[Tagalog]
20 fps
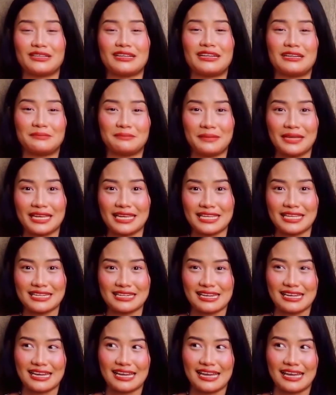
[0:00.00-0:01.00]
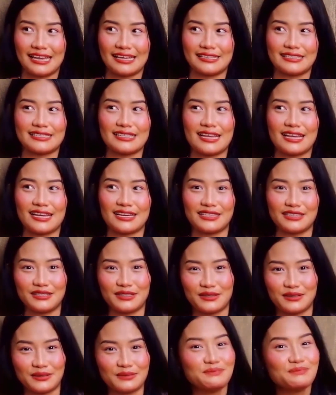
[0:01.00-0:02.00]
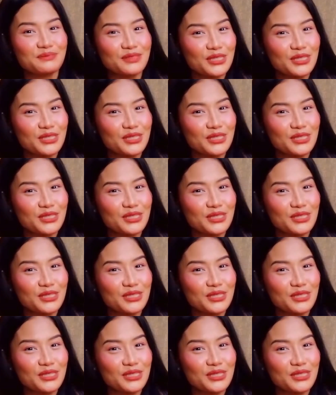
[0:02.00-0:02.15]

na napili nila, guys, na, you know,